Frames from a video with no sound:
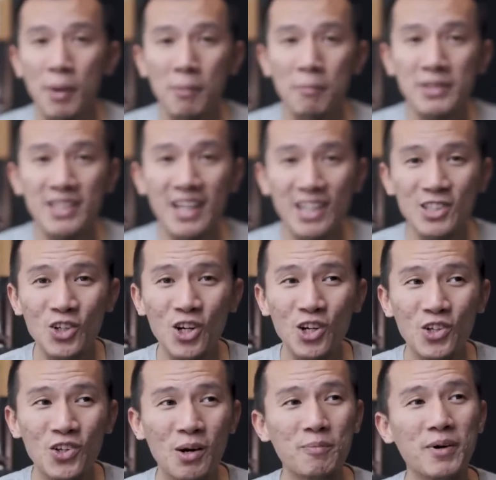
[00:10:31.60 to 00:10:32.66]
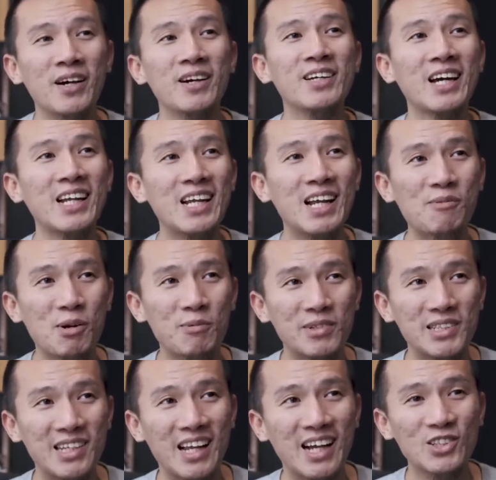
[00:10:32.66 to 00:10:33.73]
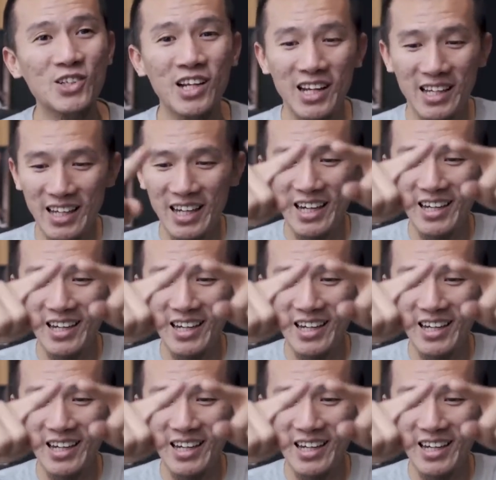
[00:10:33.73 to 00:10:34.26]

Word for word: Masjid Al-Aqsa kalau gitu apa? Yang dinamakan Masjid Al-Aqsa adalah ya